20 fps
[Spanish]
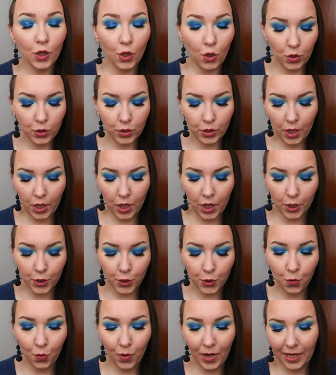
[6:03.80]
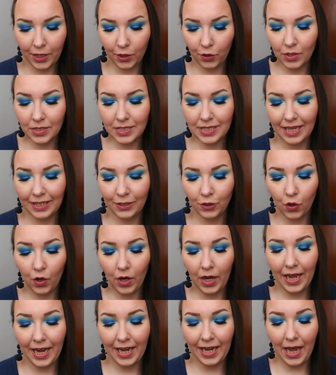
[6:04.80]
los ah, sueldos,
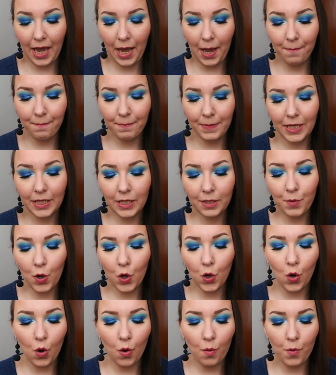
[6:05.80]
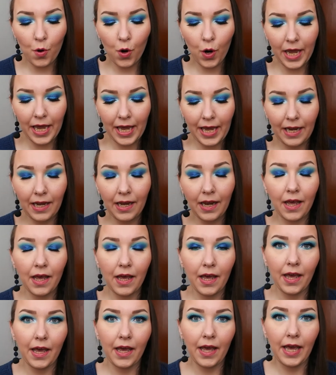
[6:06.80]
tanto el eh, mínimo como el,
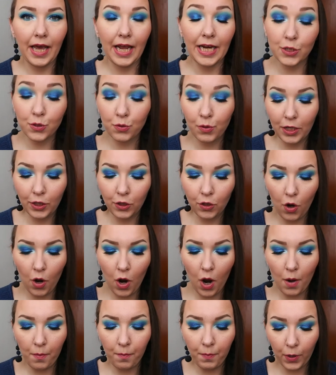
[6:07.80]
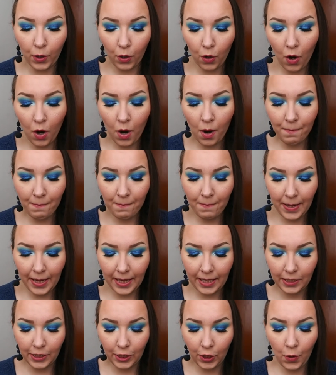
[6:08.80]
eh, el sueldo
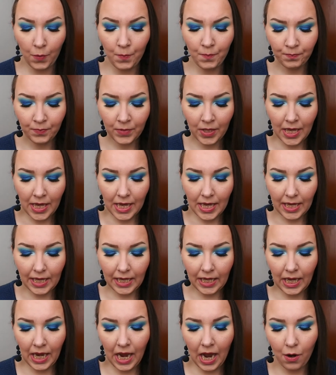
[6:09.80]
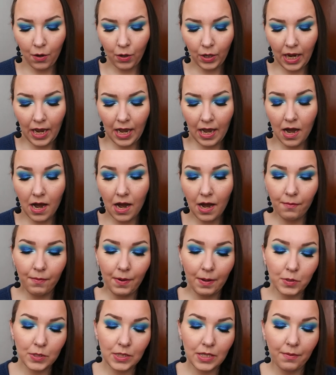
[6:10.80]
promedio. Y ahora ah,
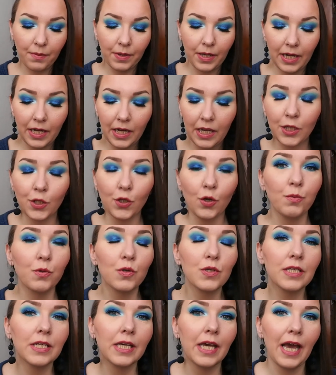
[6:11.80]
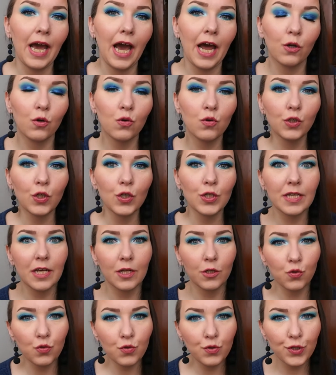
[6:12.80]
vamos a ver, yo busqué algunos
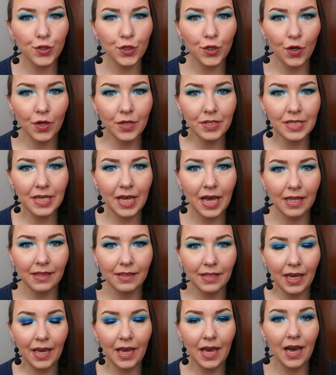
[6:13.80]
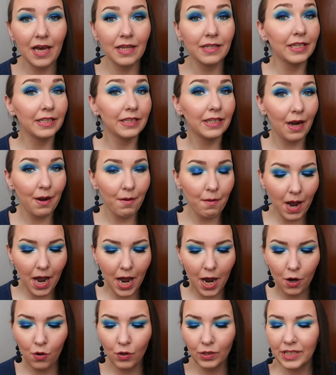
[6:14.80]
anuncios de,
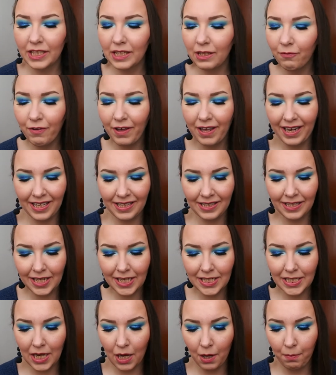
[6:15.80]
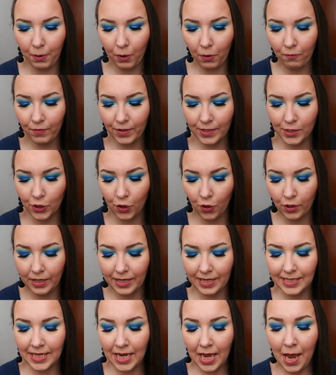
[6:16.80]
trabajo de diferentes
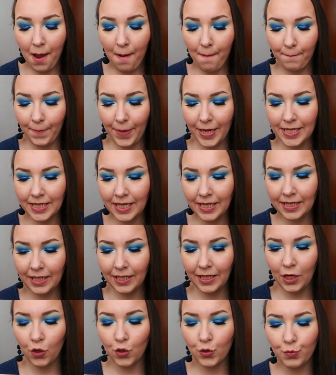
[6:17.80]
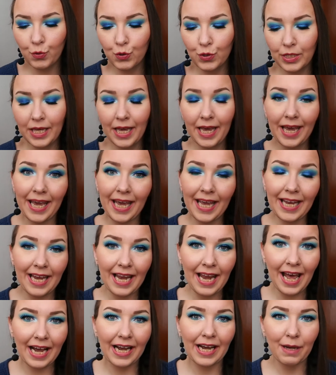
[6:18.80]
profesiones. Más que nada los busqué
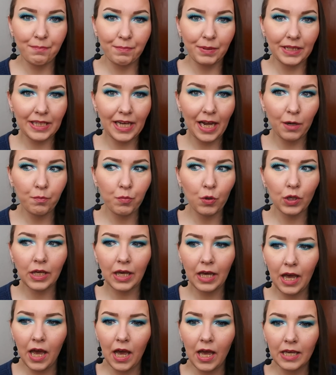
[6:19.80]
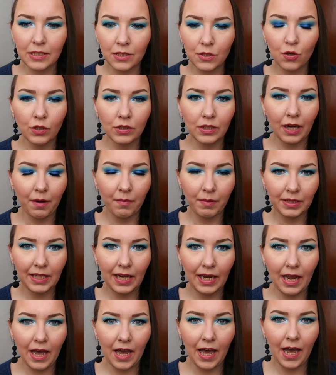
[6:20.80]
en la capital porque es donde
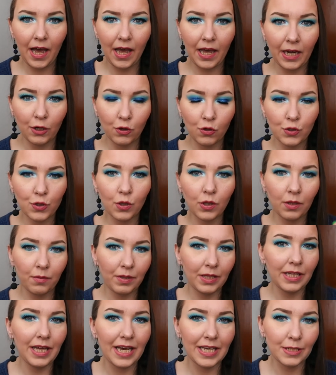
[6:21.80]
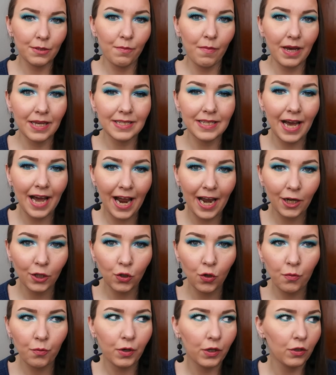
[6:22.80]
realmente el costo de vida es más
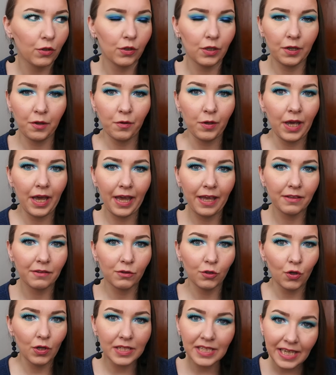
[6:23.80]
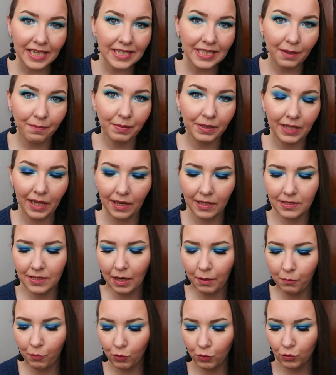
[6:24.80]
alto. Bueno, creo que en todas las capitales
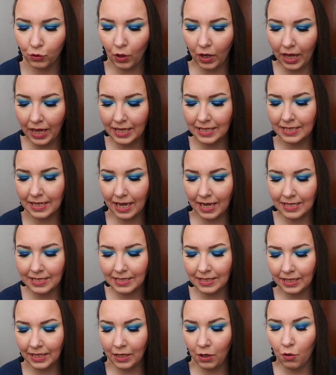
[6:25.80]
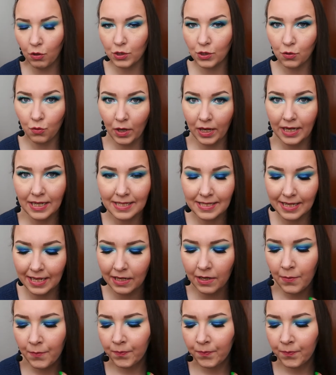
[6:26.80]
del mundo es así o suele ser